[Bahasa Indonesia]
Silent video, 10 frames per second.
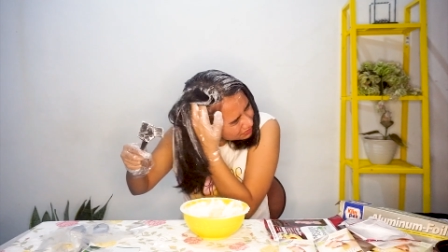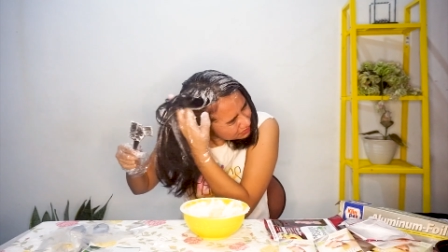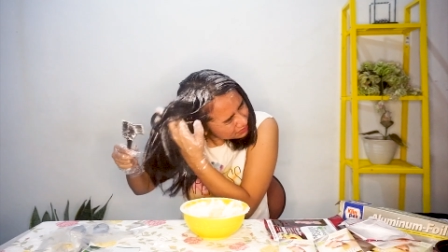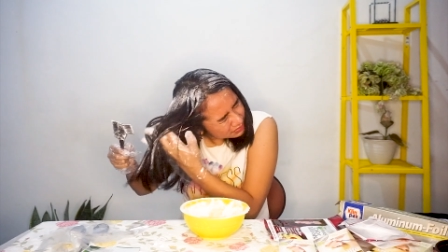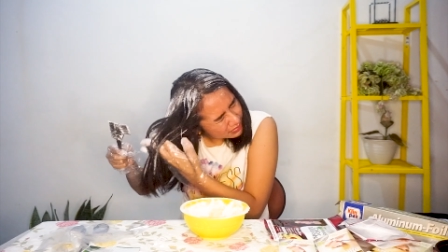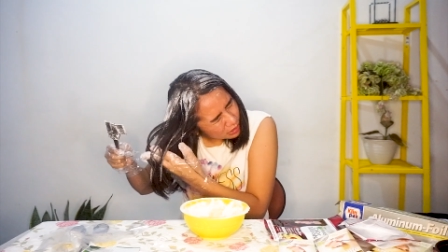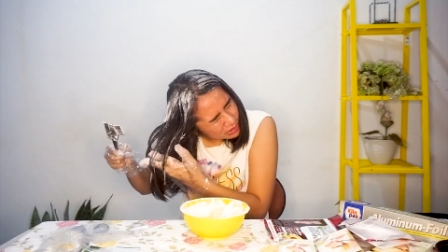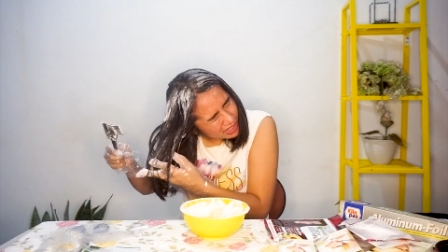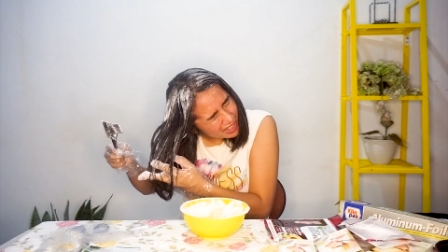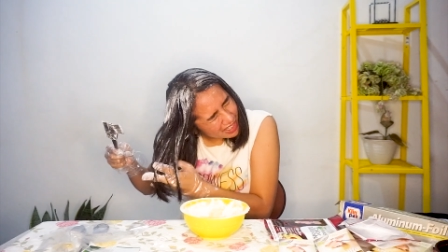hmm,
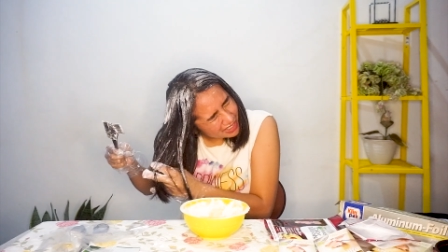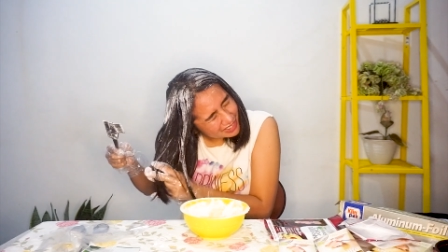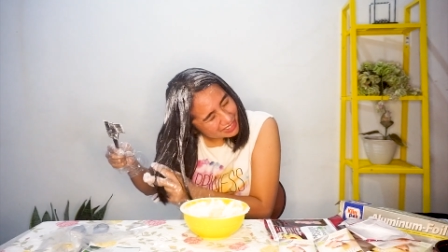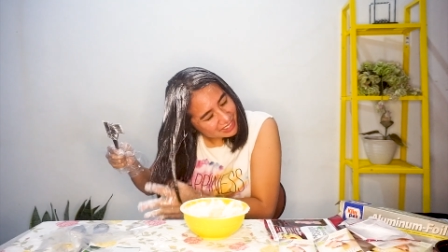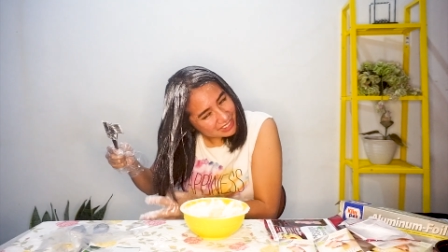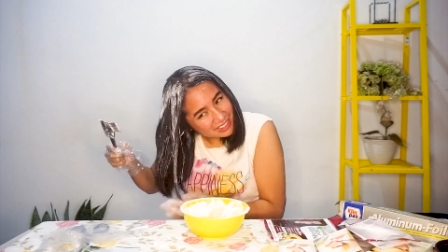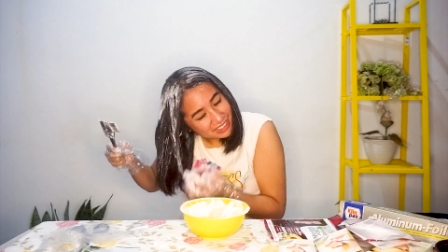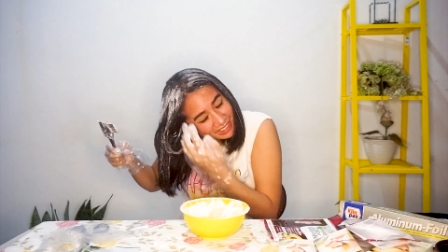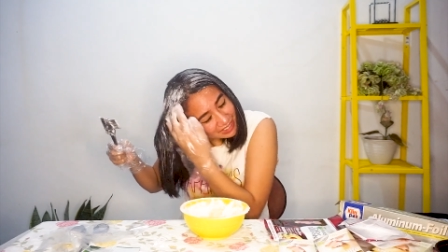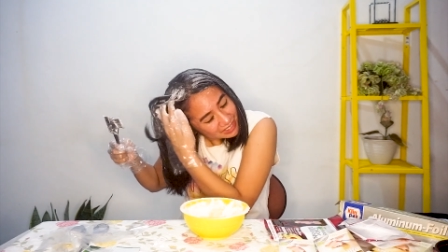baunya
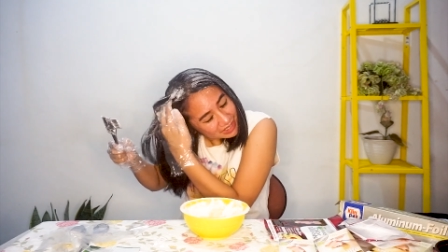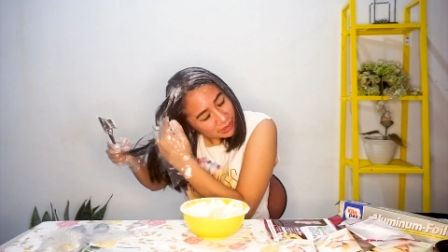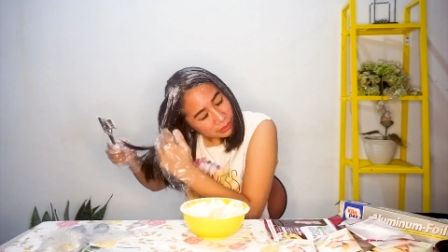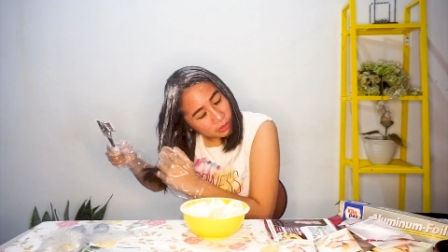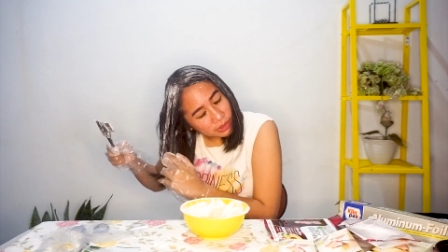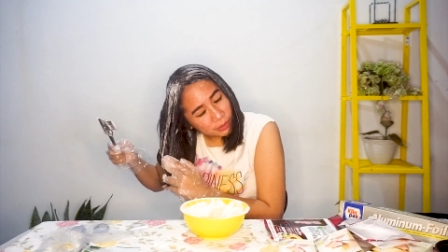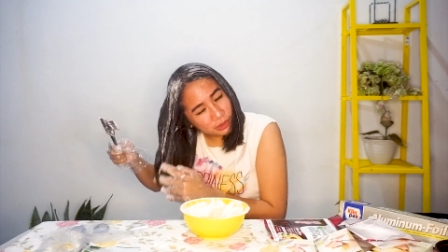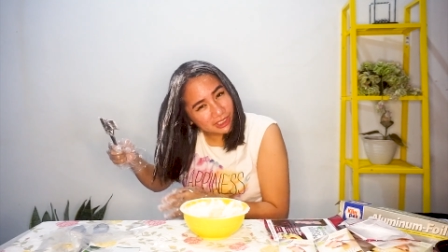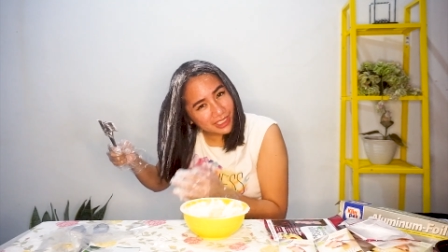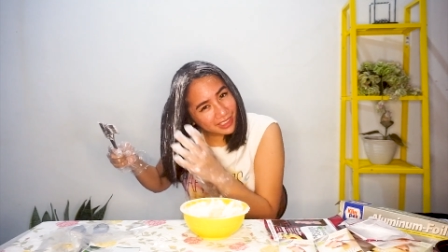baunya
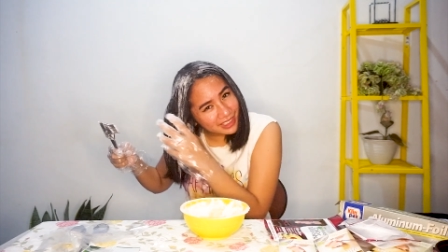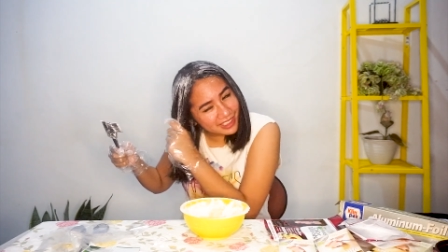pusing